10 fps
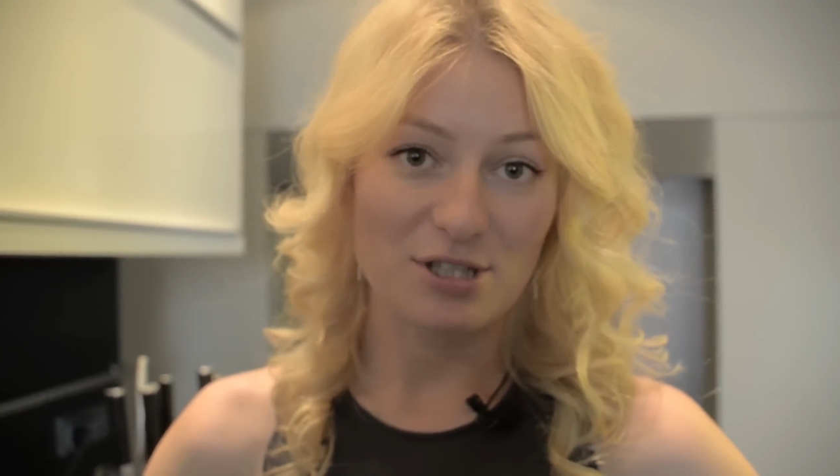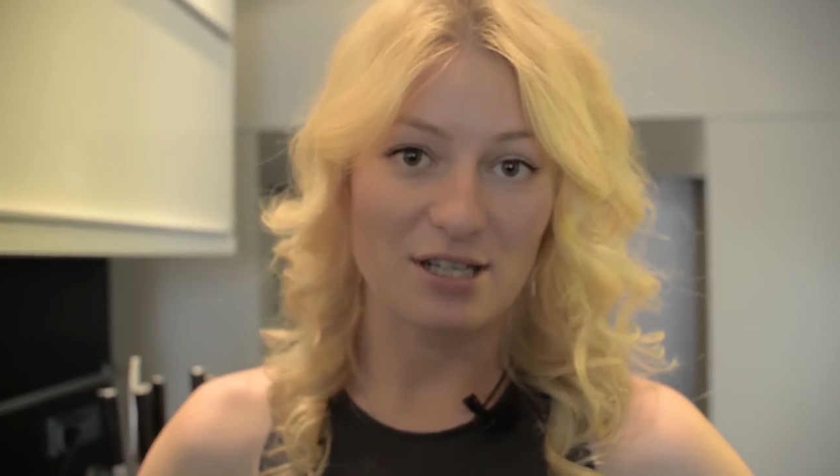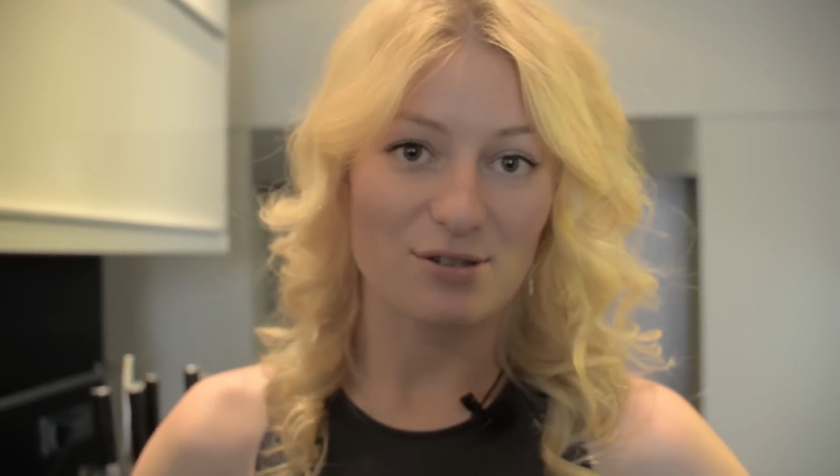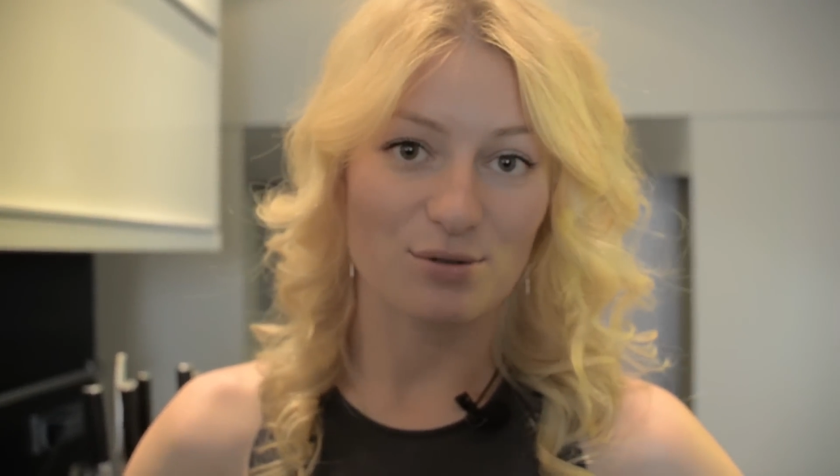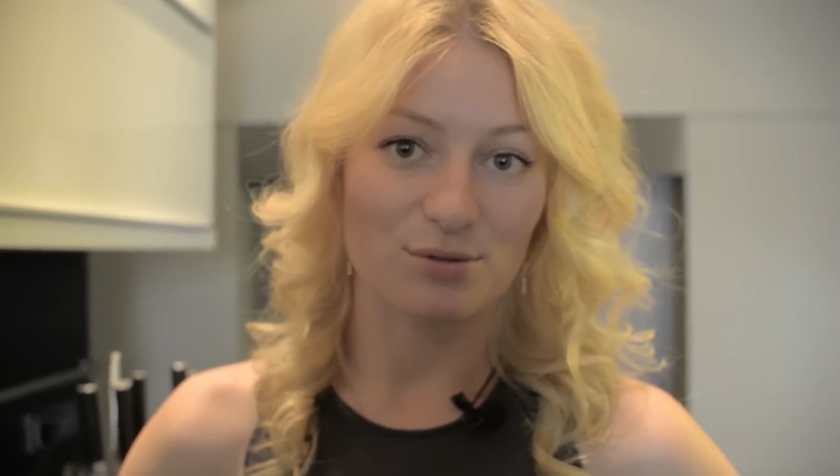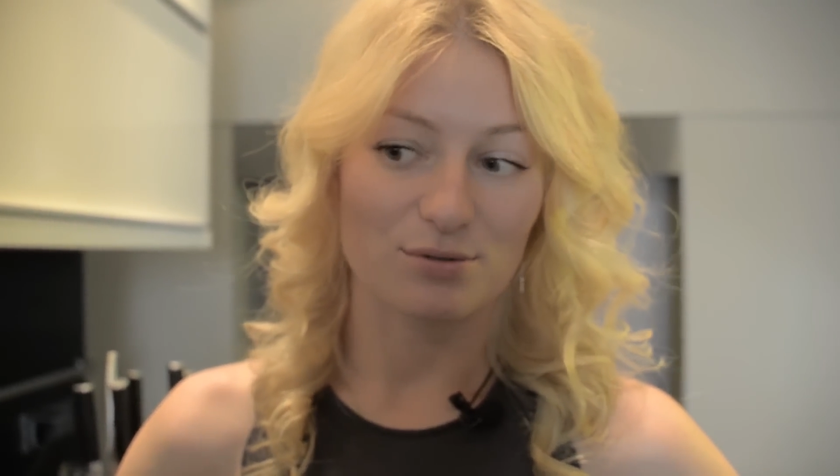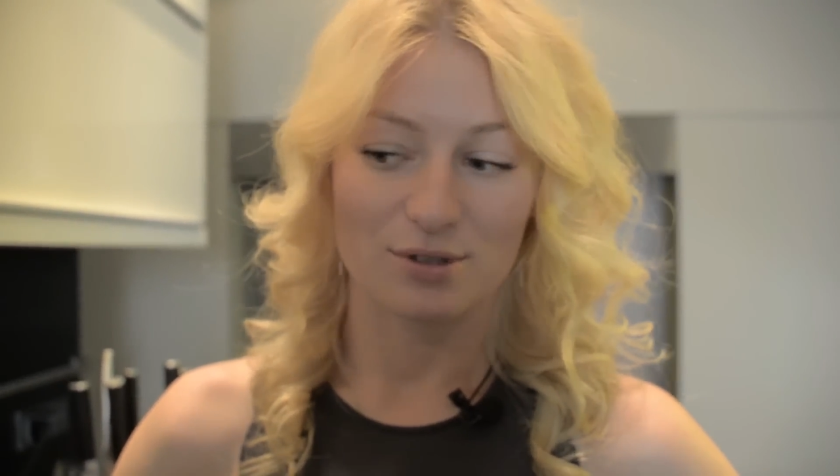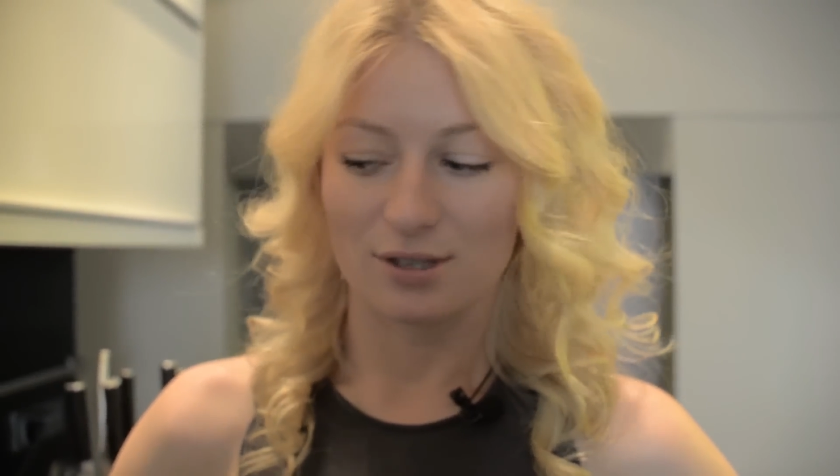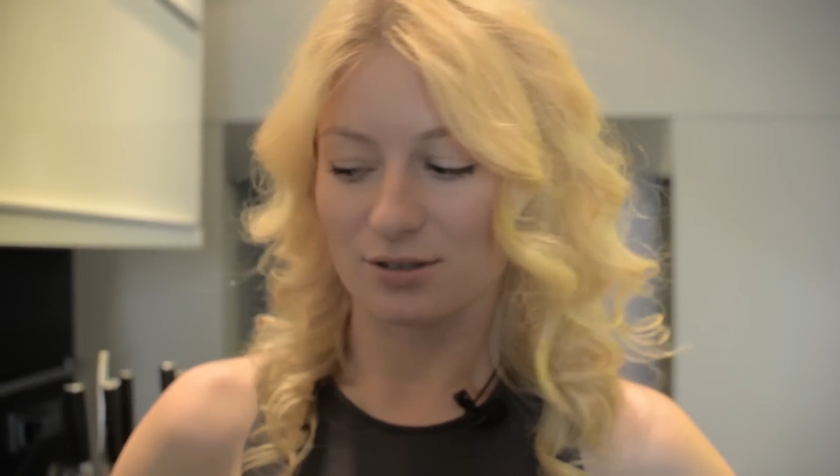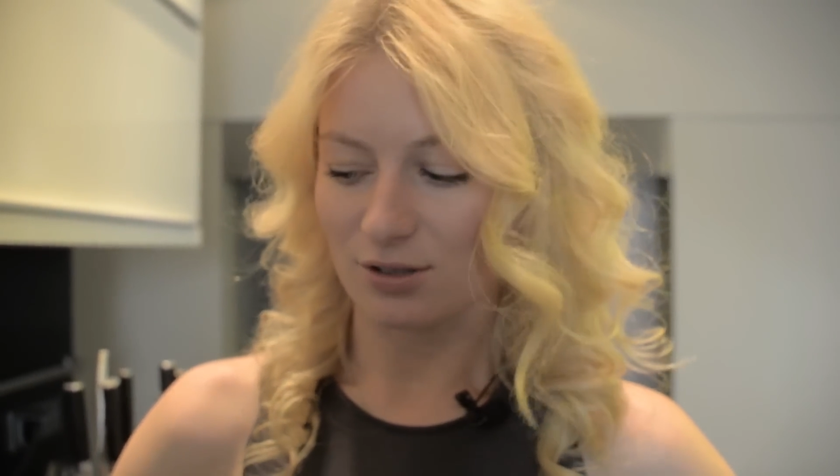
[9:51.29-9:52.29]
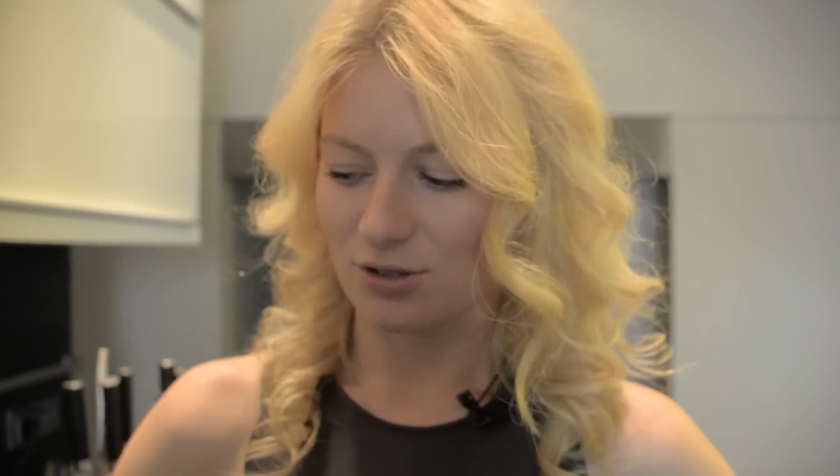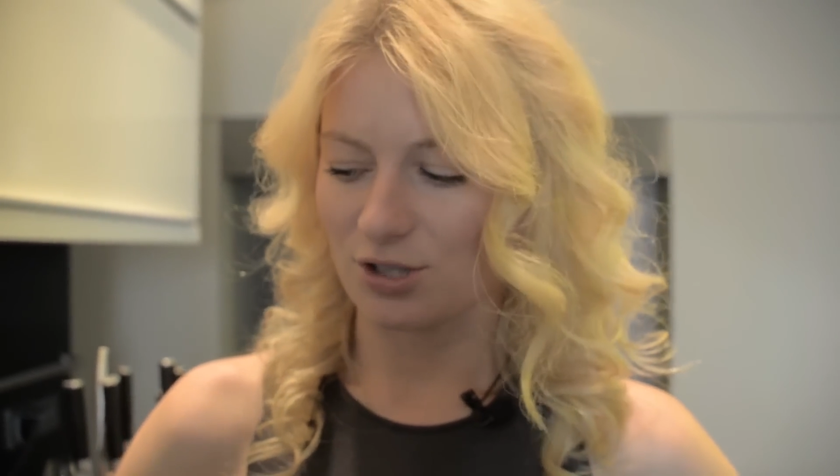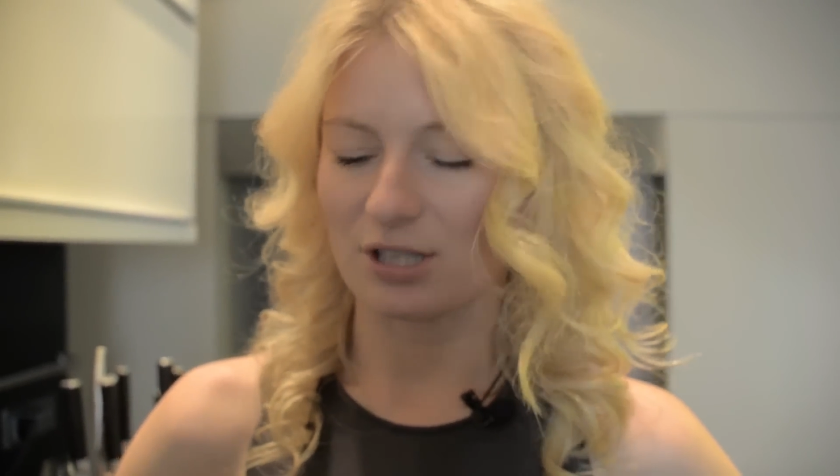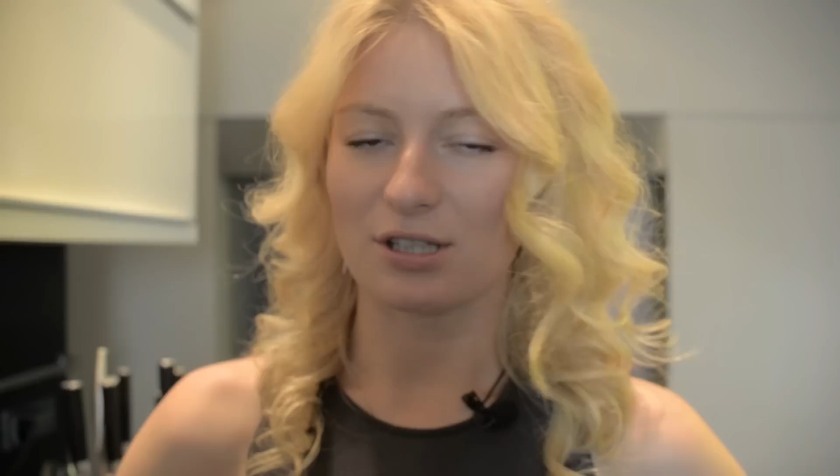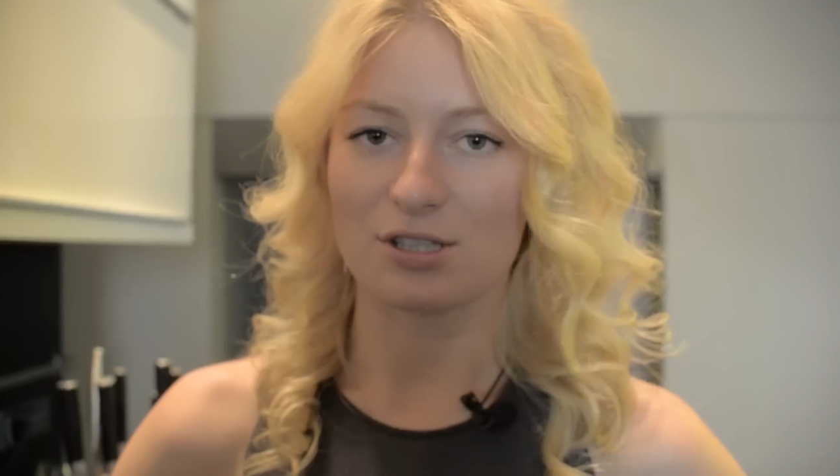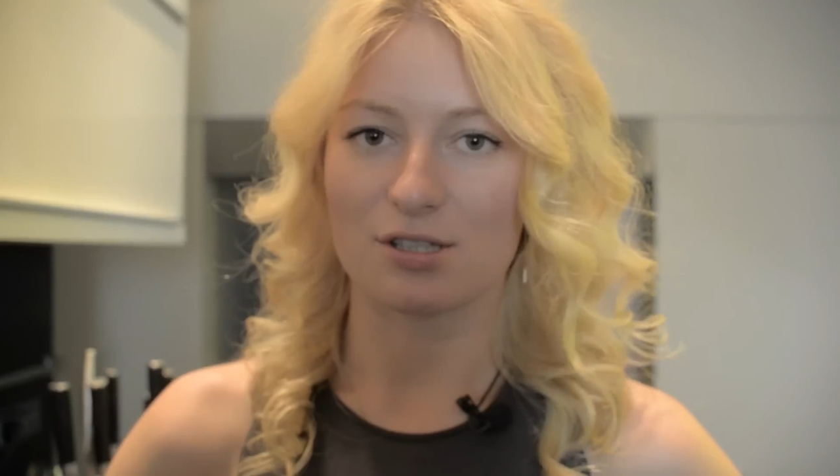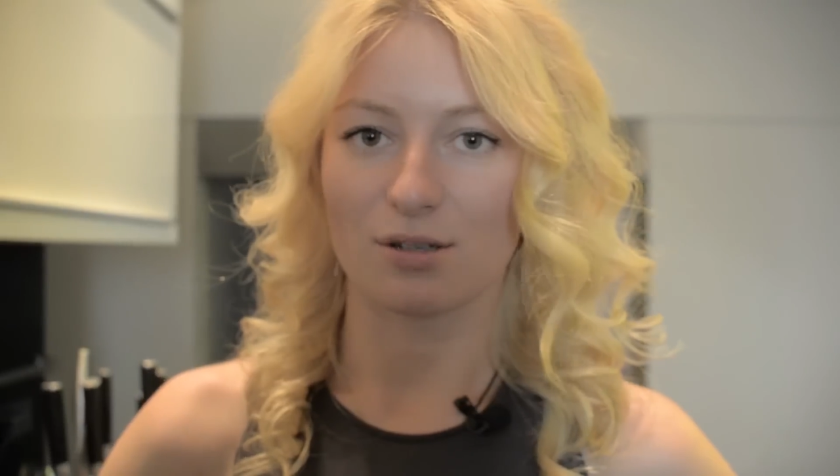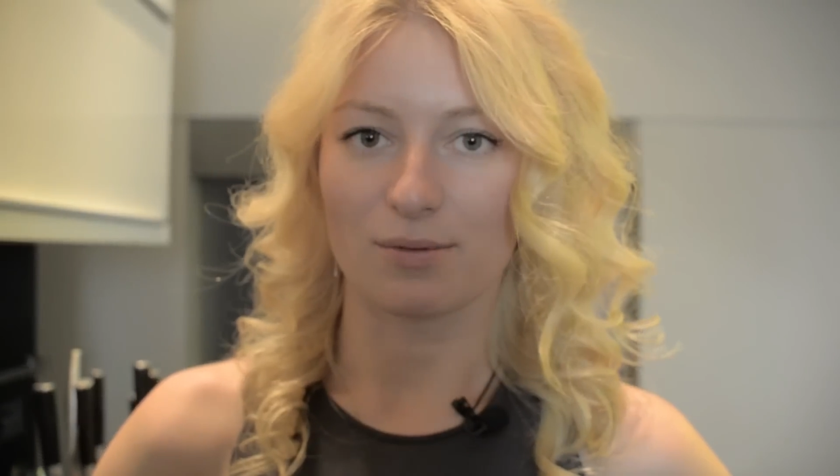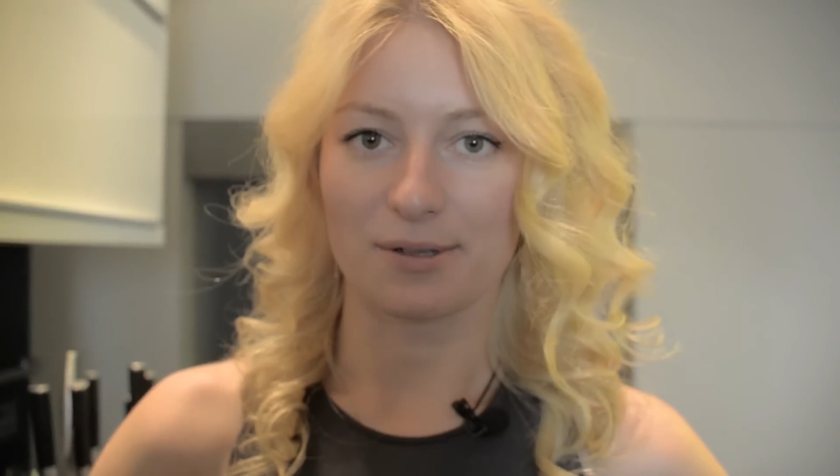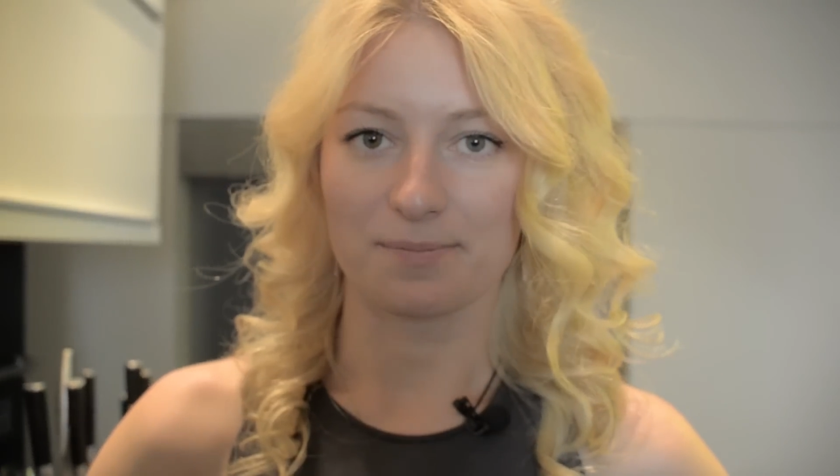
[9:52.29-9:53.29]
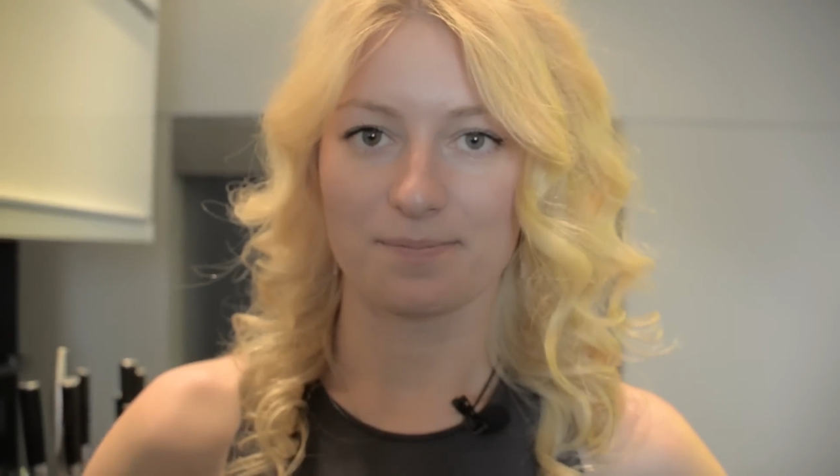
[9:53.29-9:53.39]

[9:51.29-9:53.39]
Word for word: czasu, to godzina też jest dobra.